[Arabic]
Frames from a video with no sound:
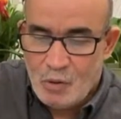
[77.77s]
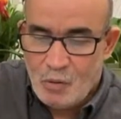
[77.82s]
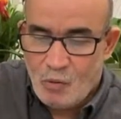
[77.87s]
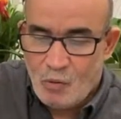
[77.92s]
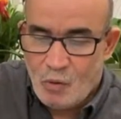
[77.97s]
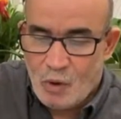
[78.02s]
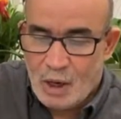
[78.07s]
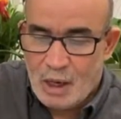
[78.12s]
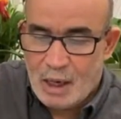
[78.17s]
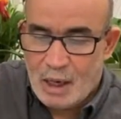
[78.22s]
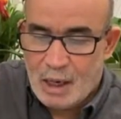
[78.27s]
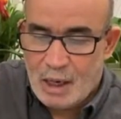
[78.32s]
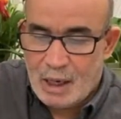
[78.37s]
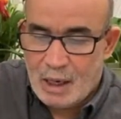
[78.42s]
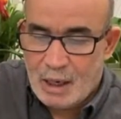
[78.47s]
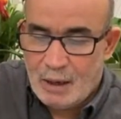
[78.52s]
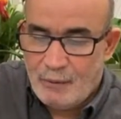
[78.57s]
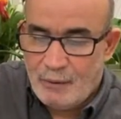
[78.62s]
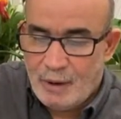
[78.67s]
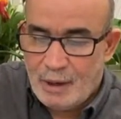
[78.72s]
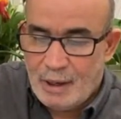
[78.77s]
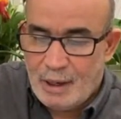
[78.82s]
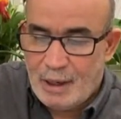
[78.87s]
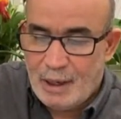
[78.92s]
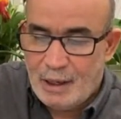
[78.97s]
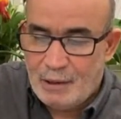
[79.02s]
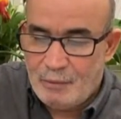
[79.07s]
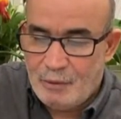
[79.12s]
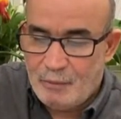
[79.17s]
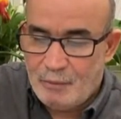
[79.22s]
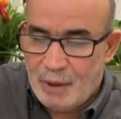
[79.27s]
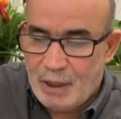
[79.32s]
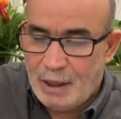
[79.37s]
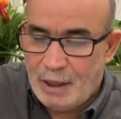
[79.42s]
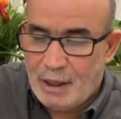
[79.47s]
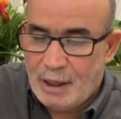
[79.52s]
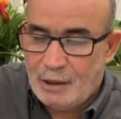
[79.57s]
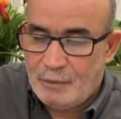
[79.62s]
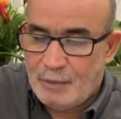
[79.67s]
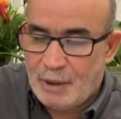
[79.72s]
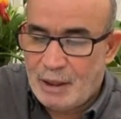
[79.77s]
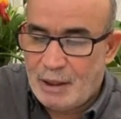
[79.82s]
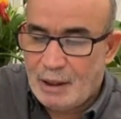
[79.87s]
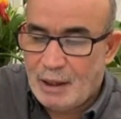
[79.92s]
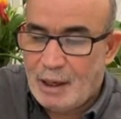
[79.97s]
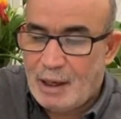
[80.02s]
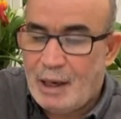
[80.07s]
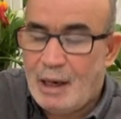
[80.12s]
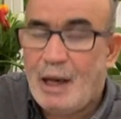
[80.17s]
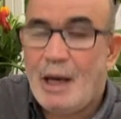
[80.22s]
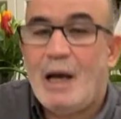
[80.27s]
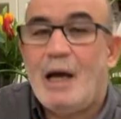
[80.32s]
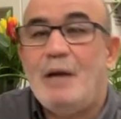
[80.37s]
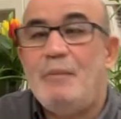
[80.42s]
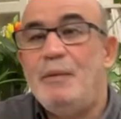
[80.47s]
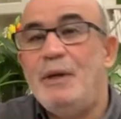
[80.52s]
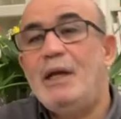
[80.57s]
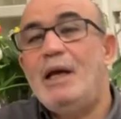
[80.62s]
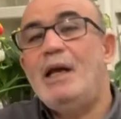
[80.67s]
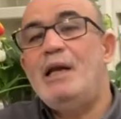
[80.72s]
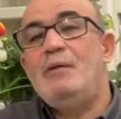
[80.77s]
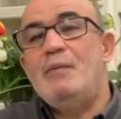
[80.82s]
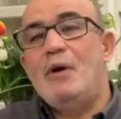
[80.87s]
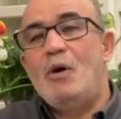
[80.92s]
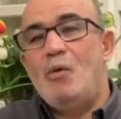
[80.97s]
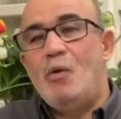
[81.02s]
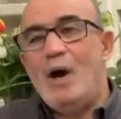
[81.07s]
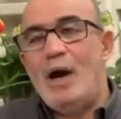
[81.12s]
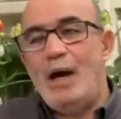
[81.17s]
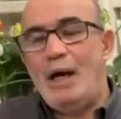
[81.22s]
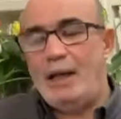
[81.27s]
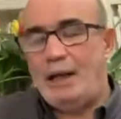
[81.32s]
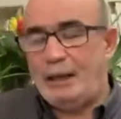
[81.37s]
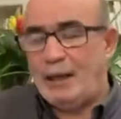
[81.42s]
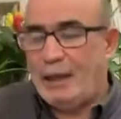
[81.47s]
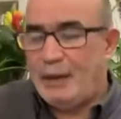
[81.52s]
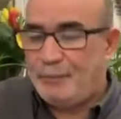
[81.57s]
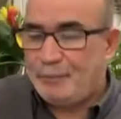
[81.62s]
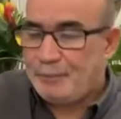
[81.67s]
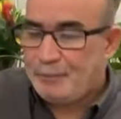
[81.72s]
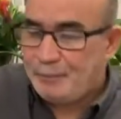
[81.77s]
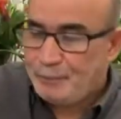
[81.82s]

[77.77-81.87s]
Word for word: وقال من بين الكلمات اللي قالها قال بكلمة واحدة